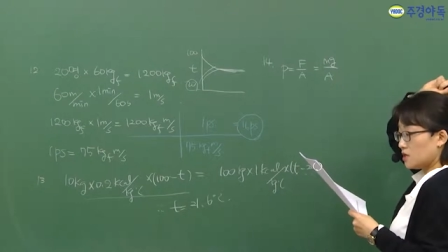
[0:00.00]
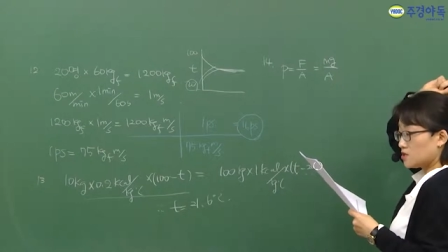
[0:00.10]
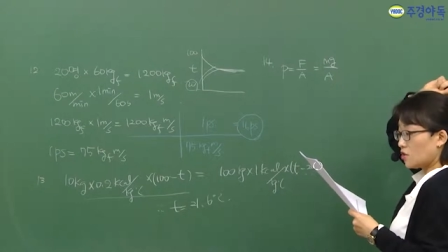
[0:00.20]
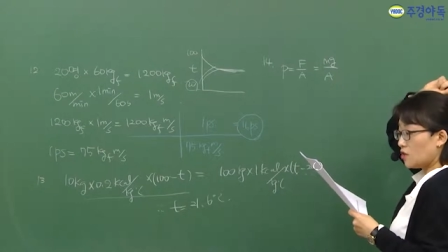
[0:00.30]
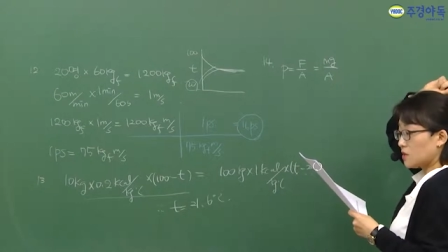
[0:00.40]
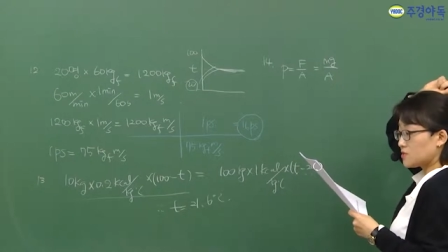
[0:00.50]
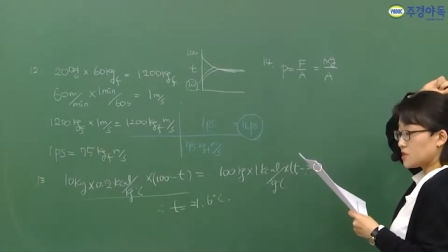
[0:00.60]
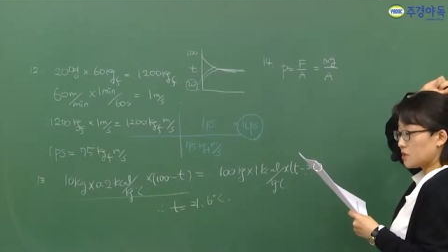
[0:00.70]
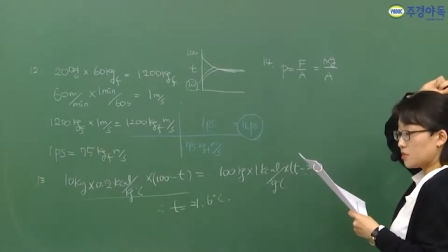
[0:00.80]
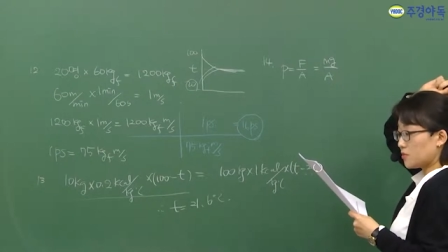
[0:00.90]
저걸로
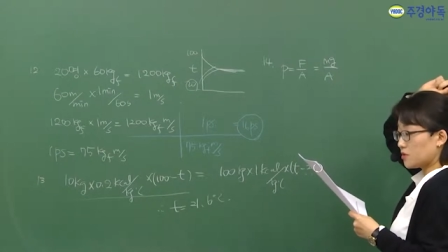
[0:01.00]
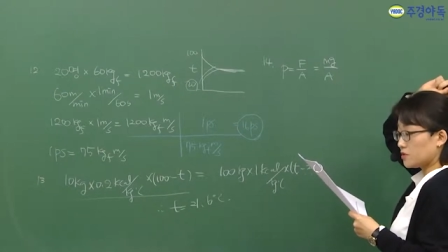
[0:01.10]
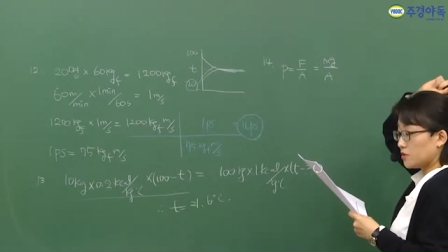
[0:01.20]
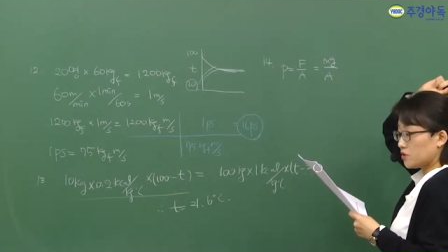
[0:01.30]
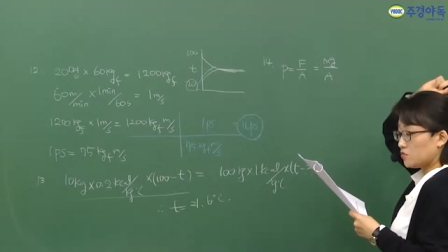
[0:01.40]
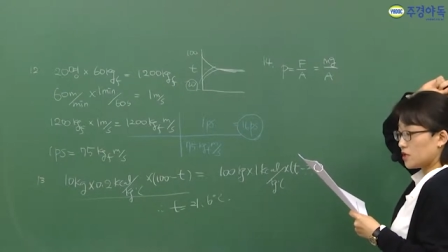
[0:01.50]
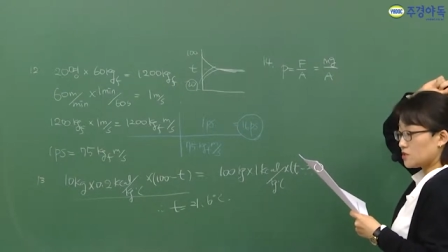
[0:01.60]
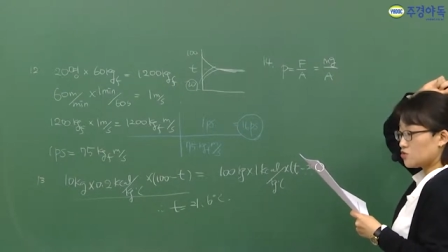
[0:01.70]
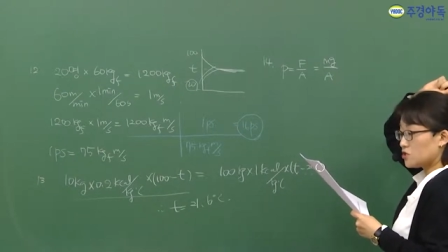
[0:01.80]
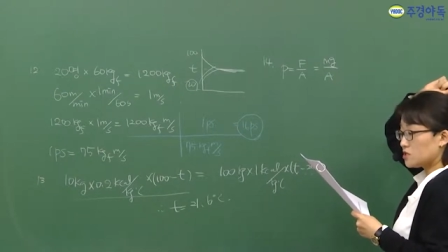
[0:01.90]
합시다 그러면은 우리가
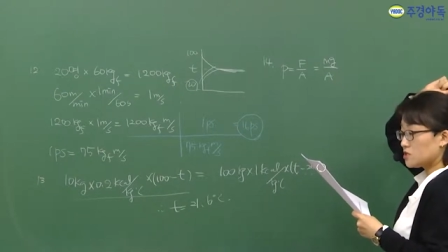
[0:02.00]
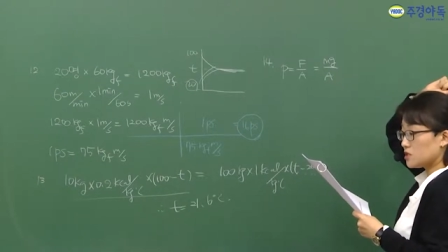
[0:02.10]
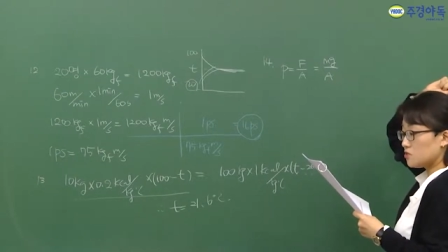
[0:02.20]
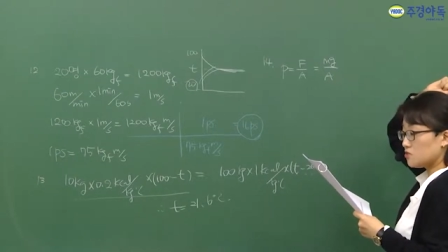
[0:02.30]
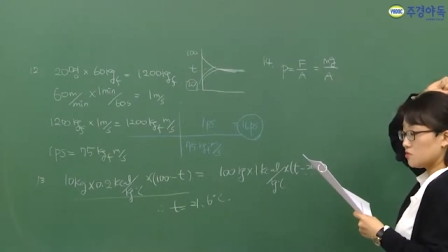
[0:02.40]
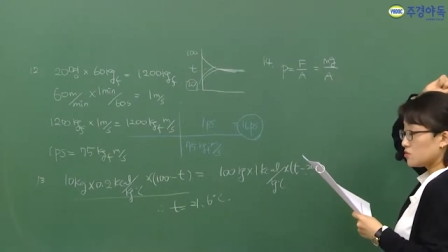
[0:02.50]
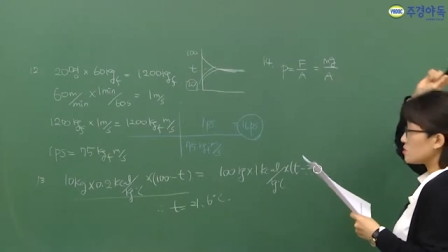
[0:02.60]
GC로